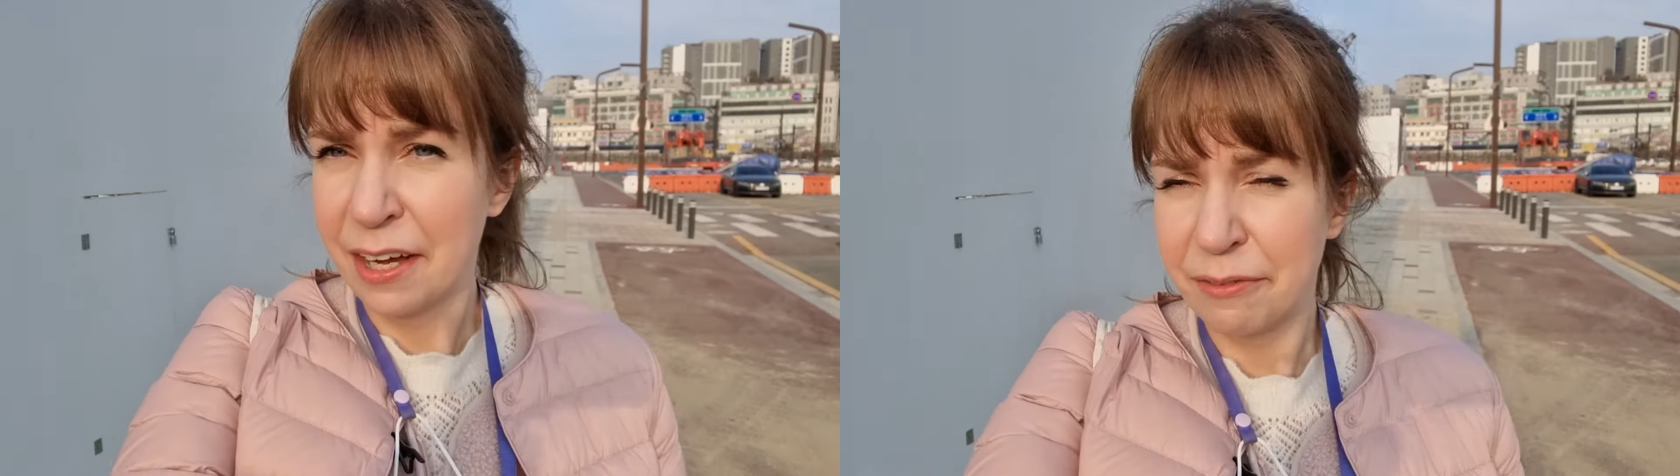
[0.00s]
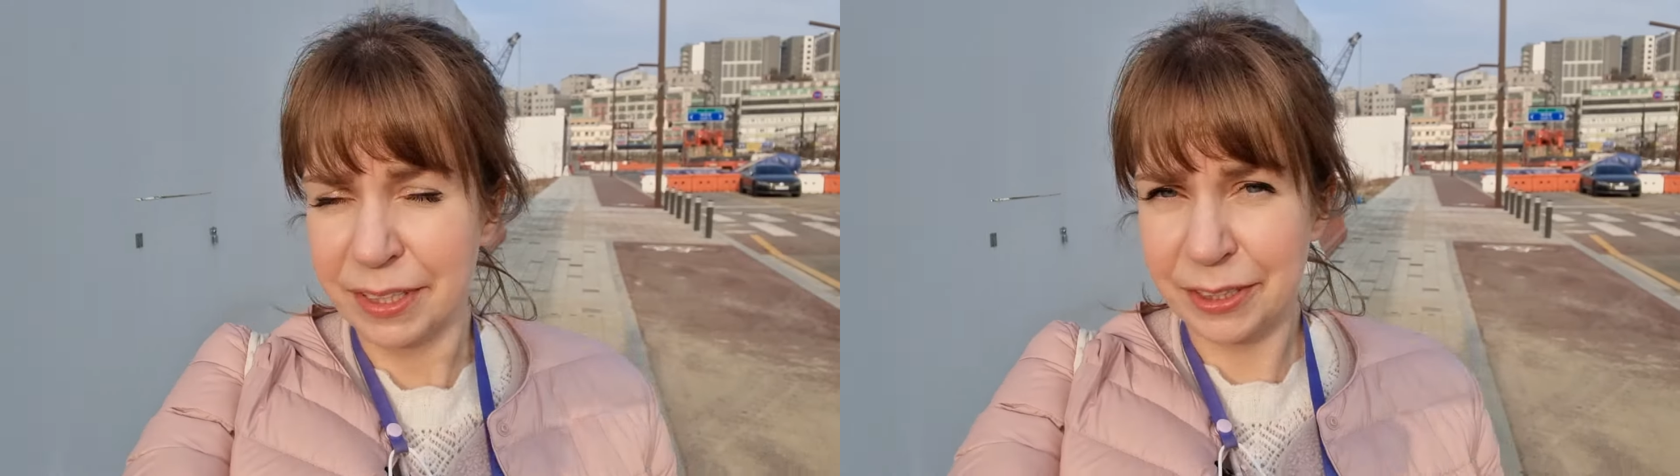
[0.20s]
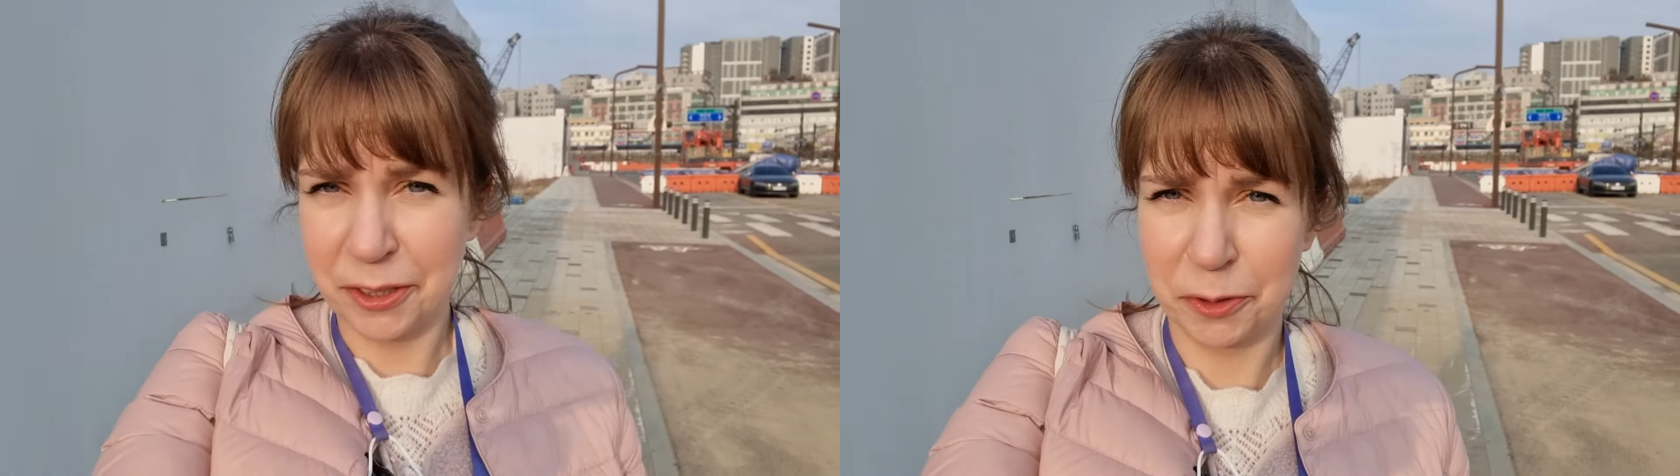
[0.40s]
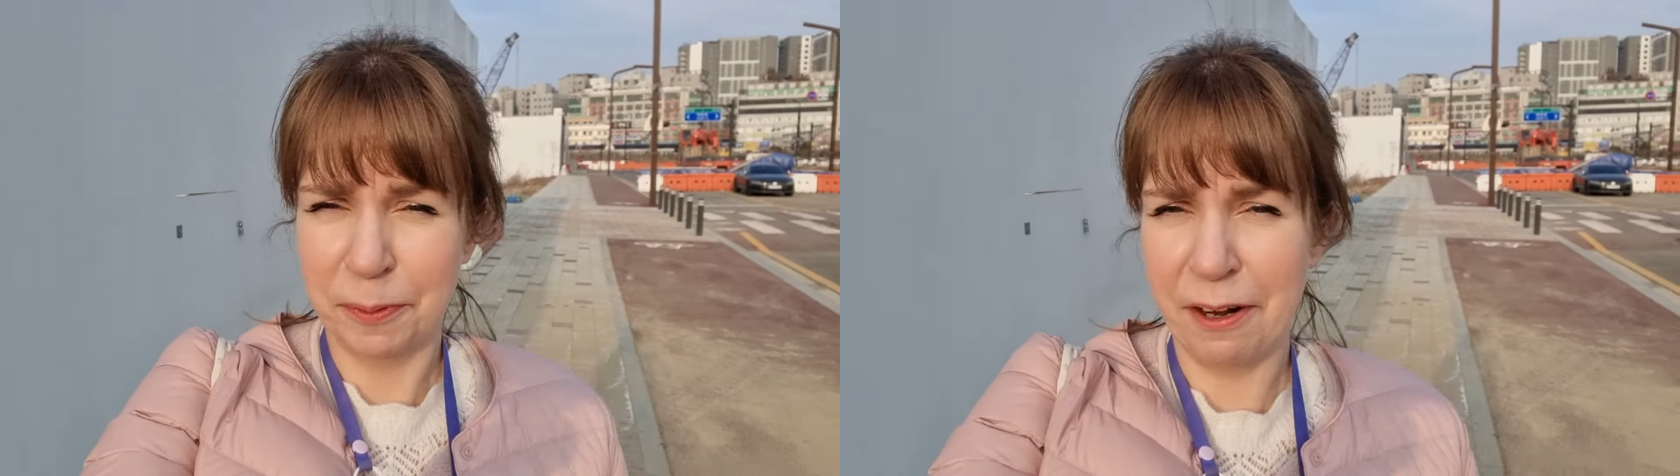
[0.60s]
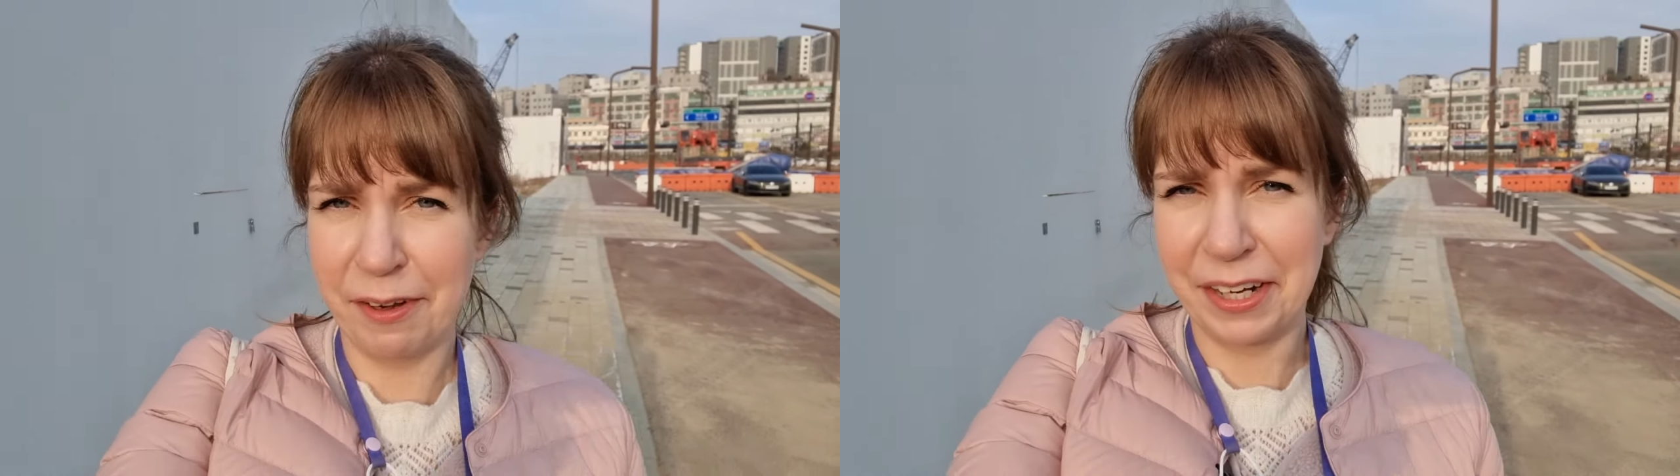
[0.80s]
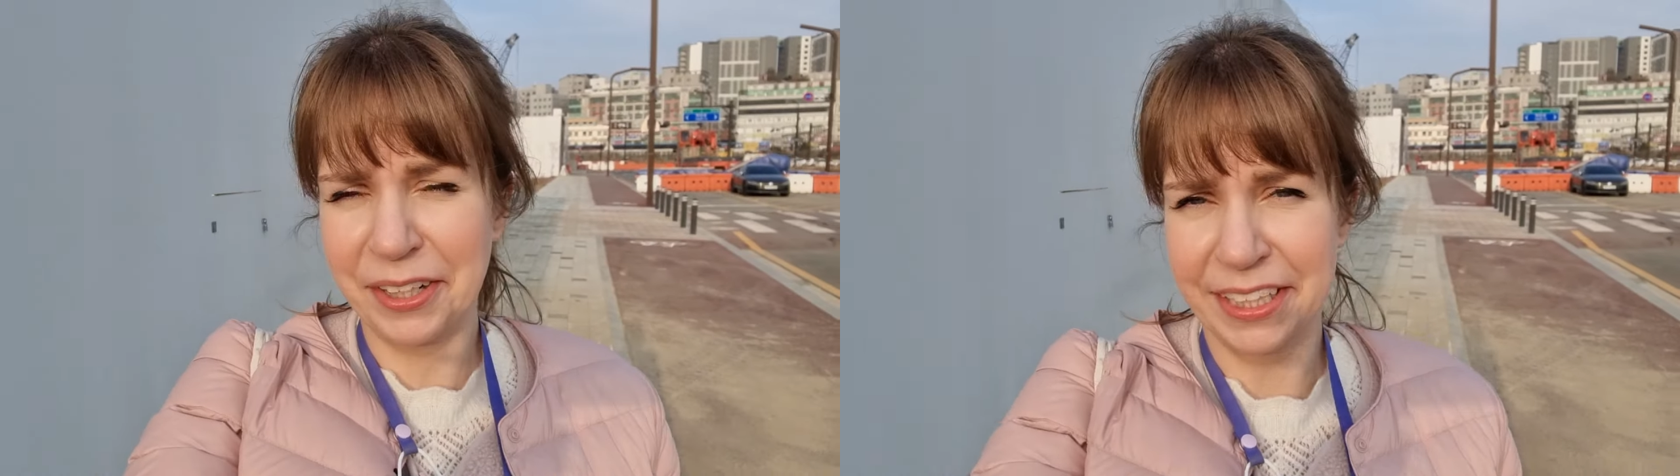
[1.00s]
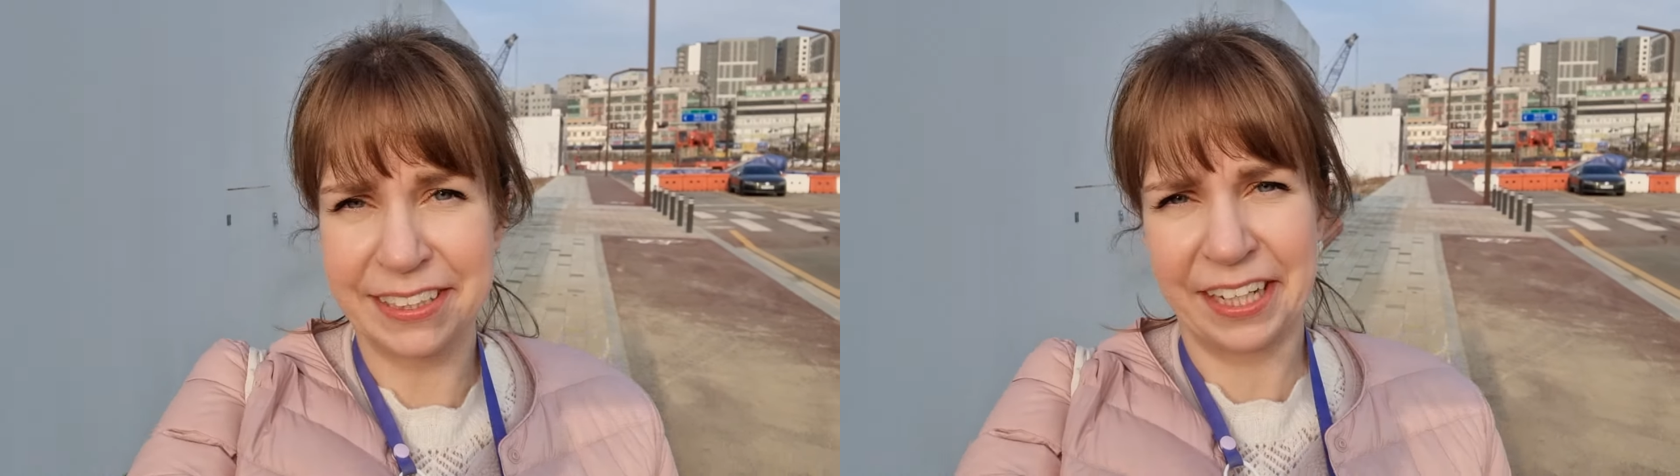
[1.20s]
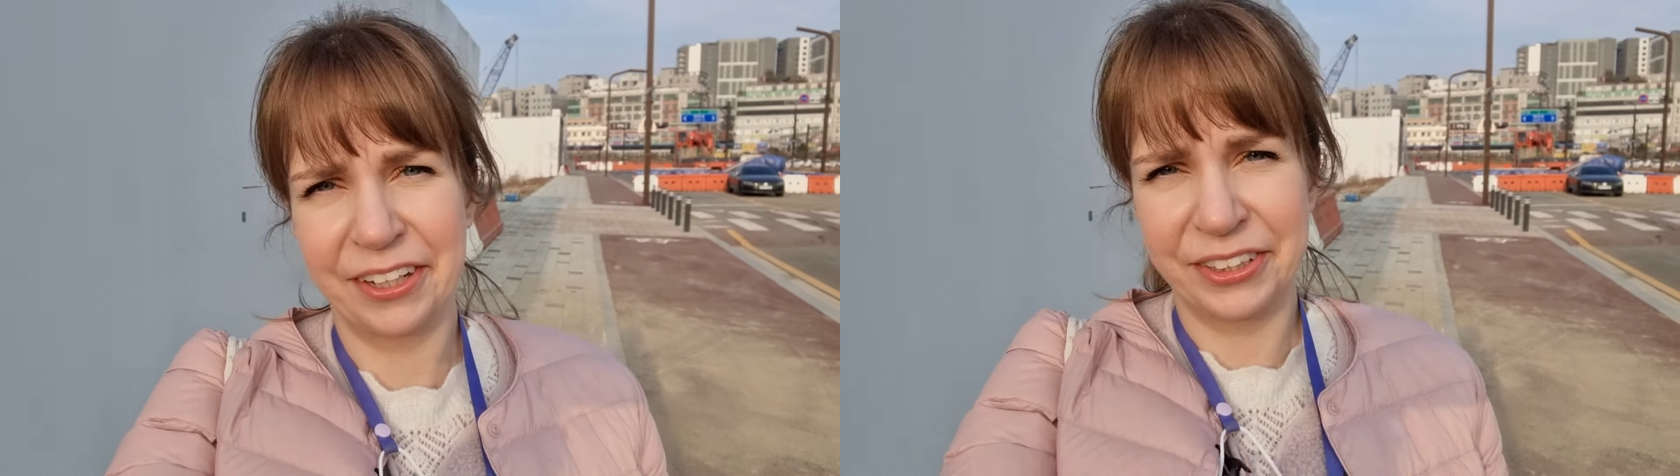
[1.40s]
No więc to już prawie koniec tego